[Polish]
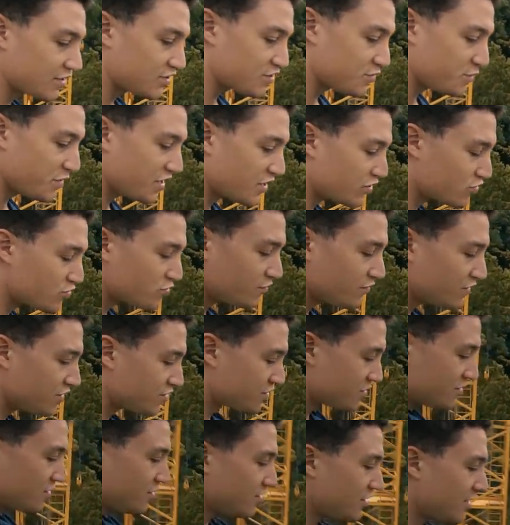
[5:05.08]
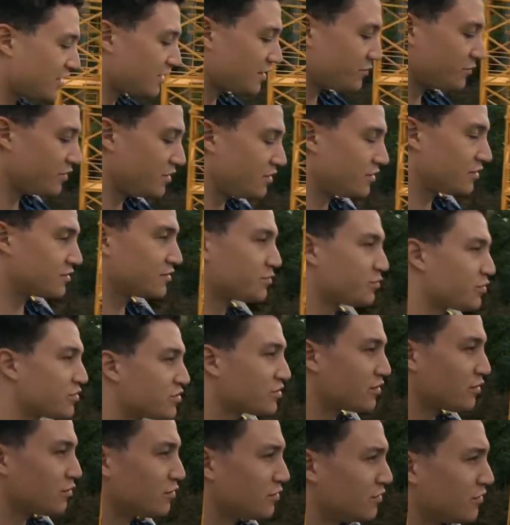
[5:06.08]
Śmierć uwieczniona na milion
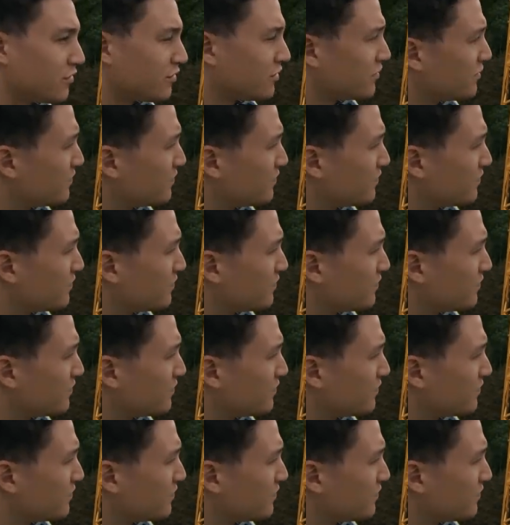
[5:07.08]
sposobów.